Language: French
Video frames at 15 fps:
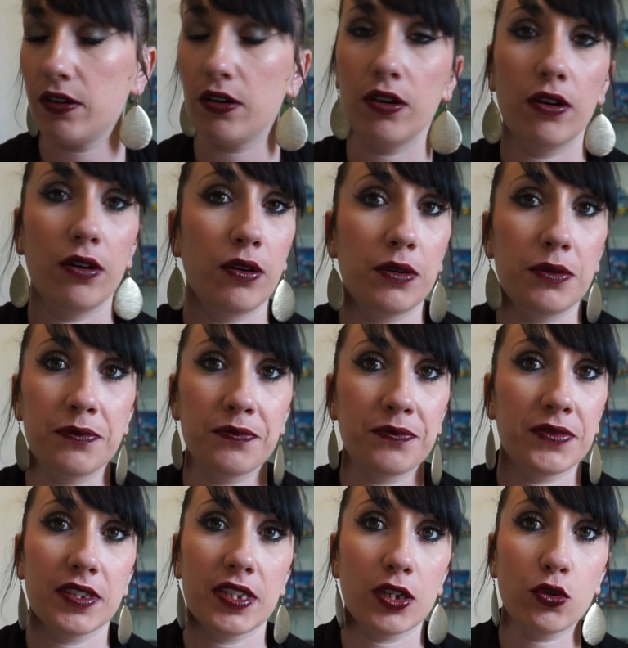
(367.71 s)
euh,
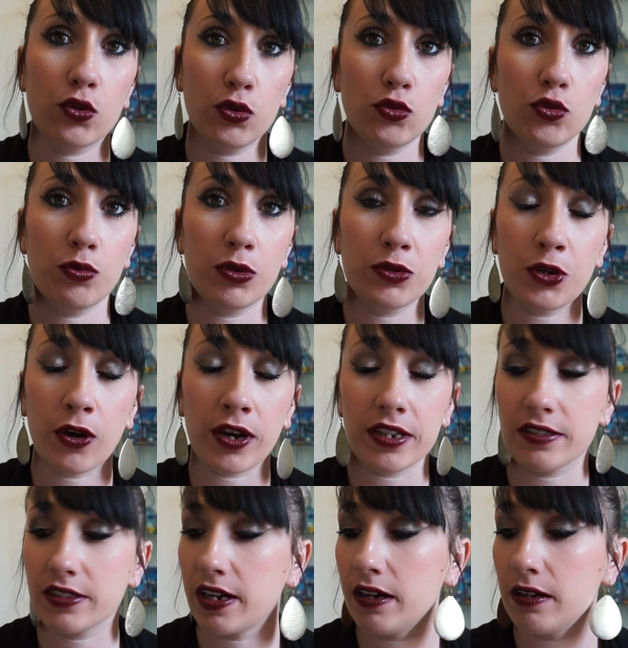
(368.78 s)
c'est que du bonheur et
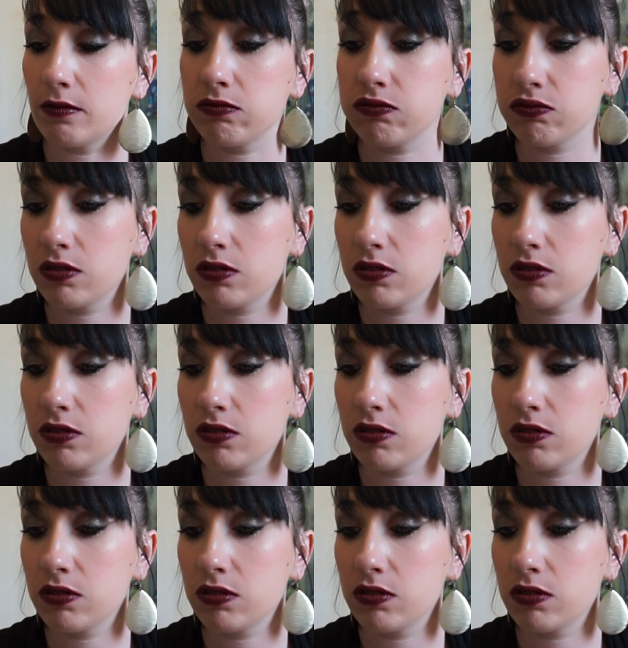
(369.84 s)
ça...